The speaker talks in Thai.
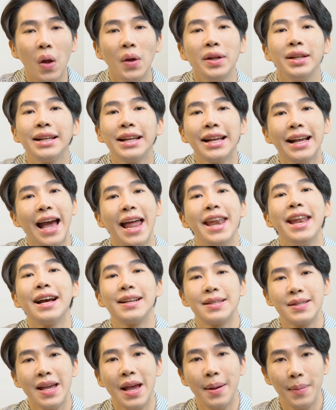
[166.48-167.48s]
ลดการ
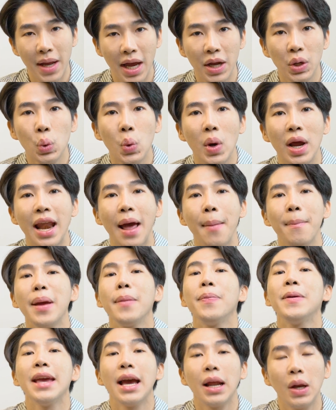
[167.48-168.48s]
อักเสบได้ด้วยและ
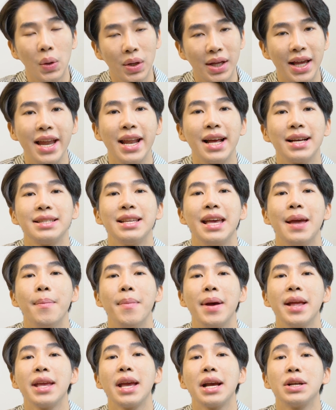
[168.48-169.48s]
ไม่เพียงลดการอักเสบ
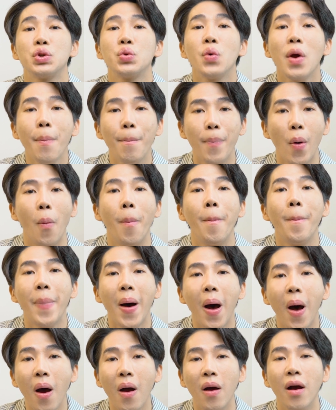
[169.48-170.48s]
มันยังช่วยปก
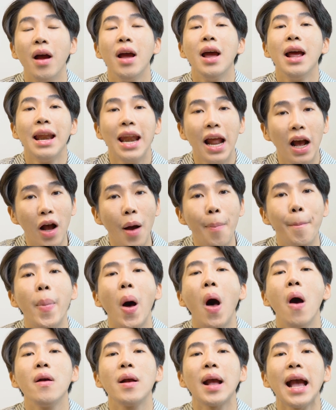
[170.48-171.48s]
ป้องแล้วก็
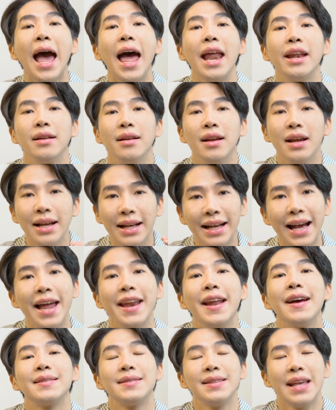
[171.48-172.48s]
ป้องกันกา
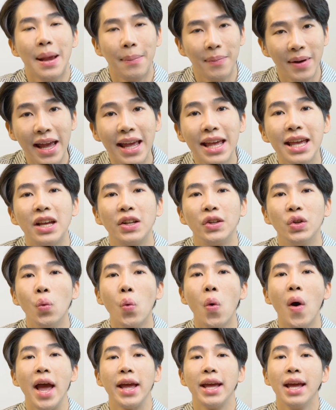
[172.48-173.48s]
รอักเสบได้อีก
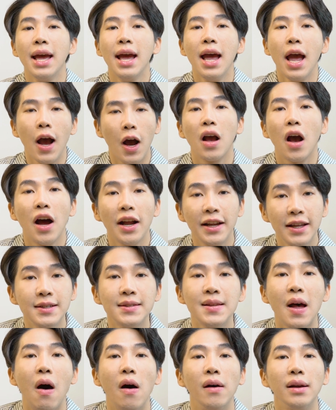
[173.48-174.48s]
ด้วยข้อ
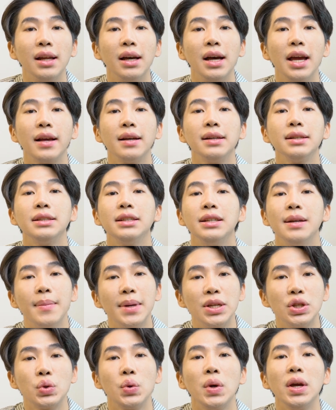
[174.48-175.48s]
ที่2เลยก็คือ
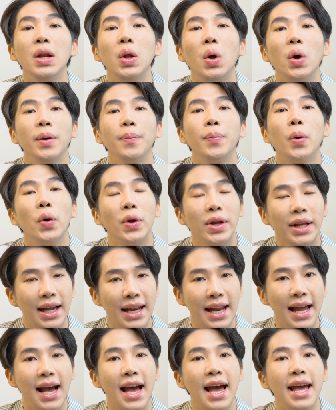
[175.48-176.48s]
มันช่วยลดผล
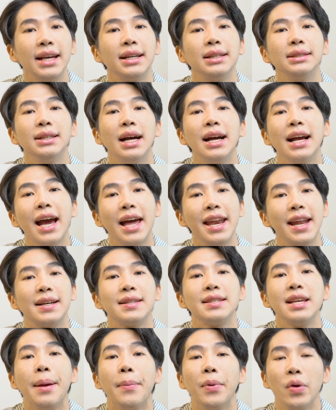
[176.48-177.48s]
การระคายเคืองการอั
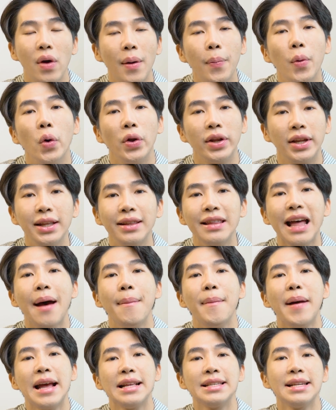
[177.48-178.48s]
กเสบหรือว่าผลที่ตา
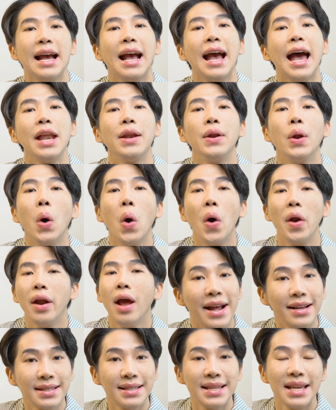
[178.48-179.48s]
มมาจากการโดน
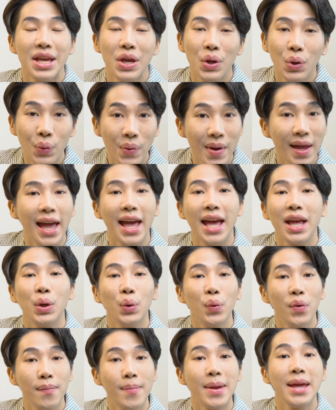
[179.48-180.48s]
รังสี UVA
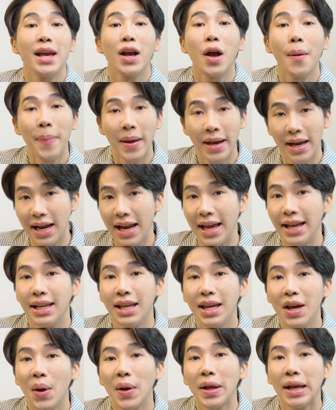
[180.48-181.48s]
UVB ก็เป็นอะไร
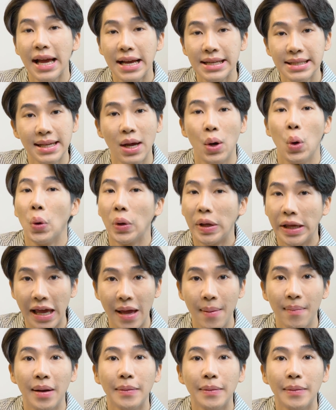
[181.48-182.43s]
ที่ค่อนข้างจะโอเค